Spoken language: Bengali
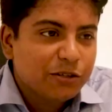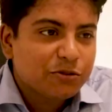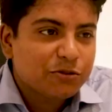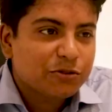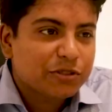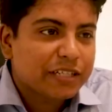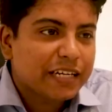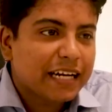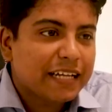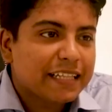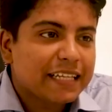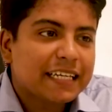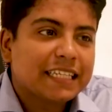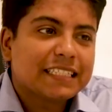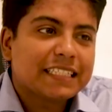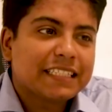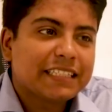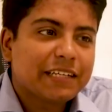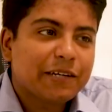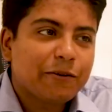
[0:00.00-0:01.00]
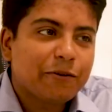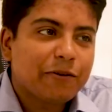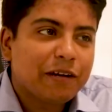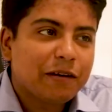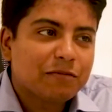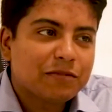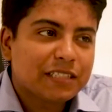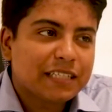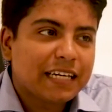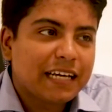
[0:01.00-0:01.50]
সো সেখান থেকে চিন্তা
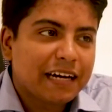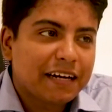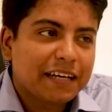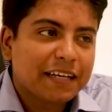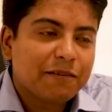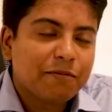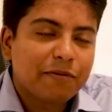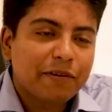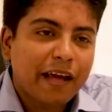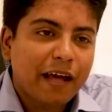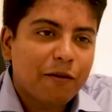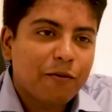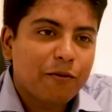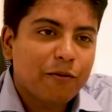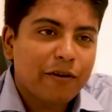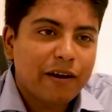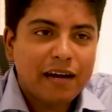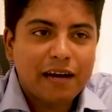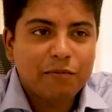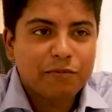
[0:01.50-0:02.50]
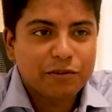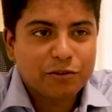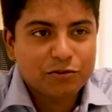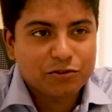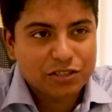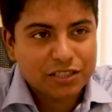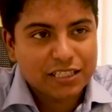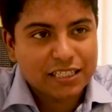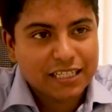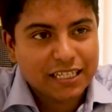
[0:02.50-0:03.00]
করলাম যে না কি কেননা আমি
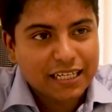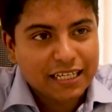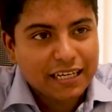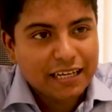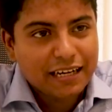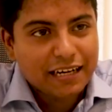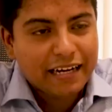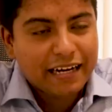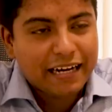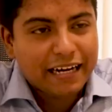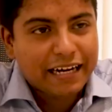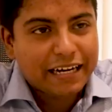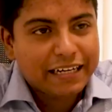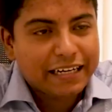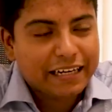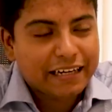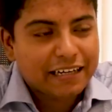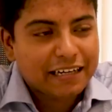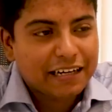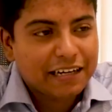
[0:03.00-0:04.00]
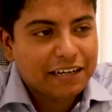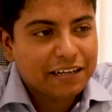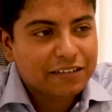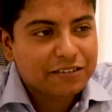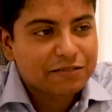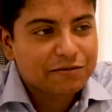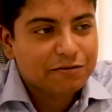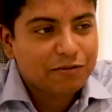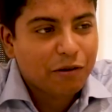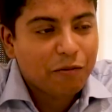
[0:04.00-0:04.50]
হচ্ছে একটা
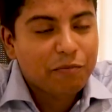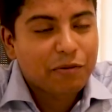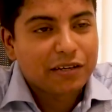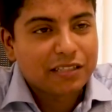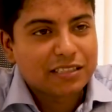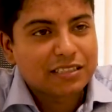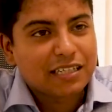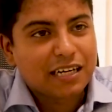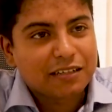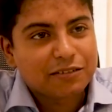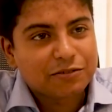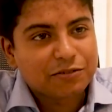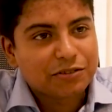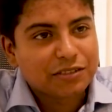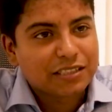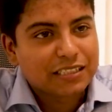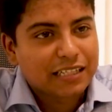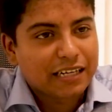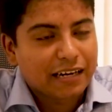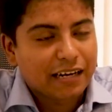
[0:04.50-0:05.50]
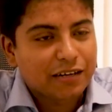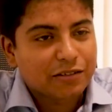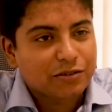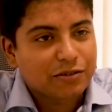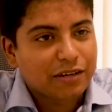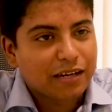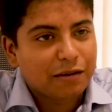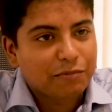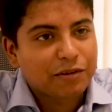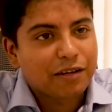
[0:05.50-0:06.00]
কোম্পানি স্টার্ট করি যেখানে
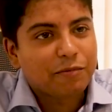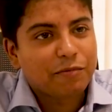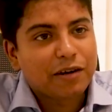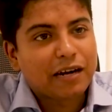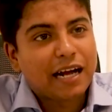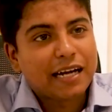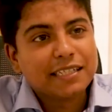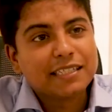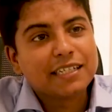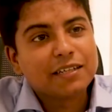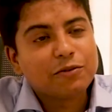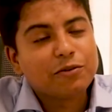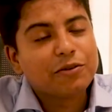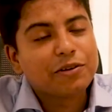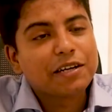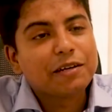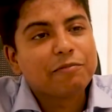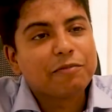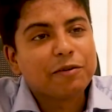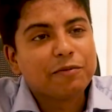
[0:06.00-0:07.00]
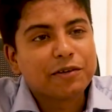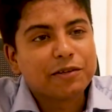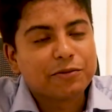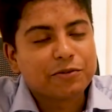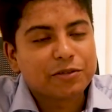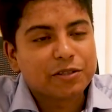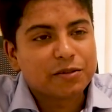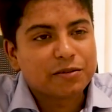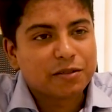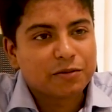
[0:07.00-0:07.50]
আসলে আমি আমার আইডিয়াগুলোকে ইমপ্লিমেন্ট
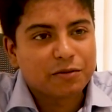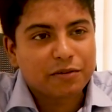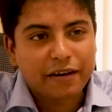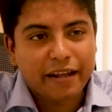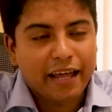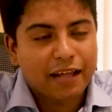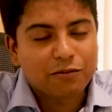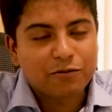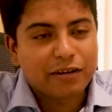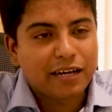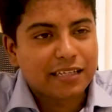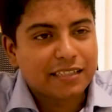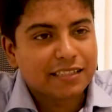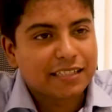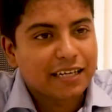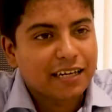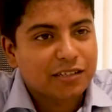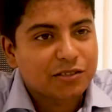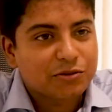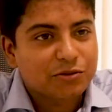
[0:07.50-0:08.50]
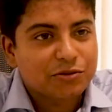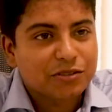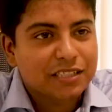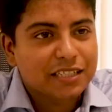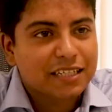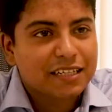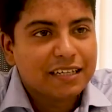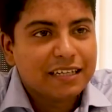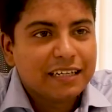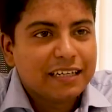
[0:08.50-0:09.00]
করতে পারবো এত আইডিয়া আসতো যে
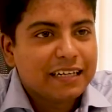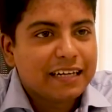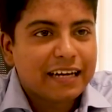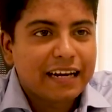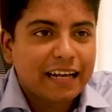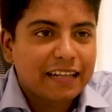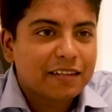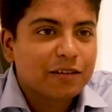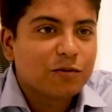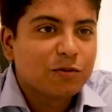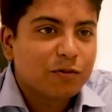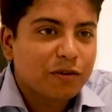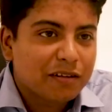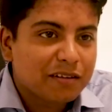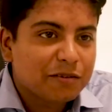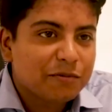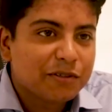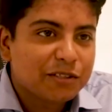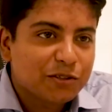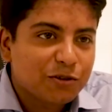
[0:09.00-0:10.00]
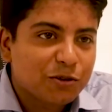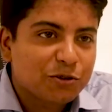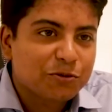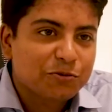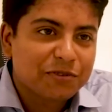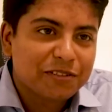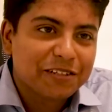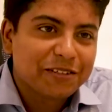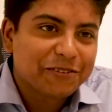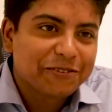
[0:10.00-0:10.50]
রাতে ঘুমাতে বেশ
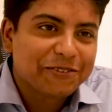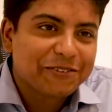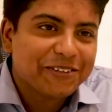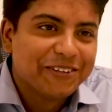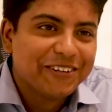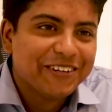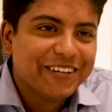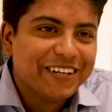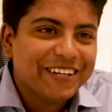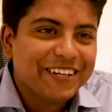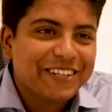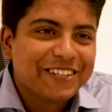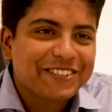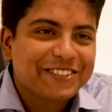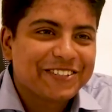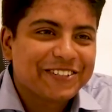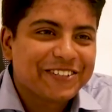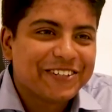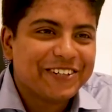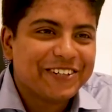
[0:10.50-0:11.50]
অসুবিধা হতো সো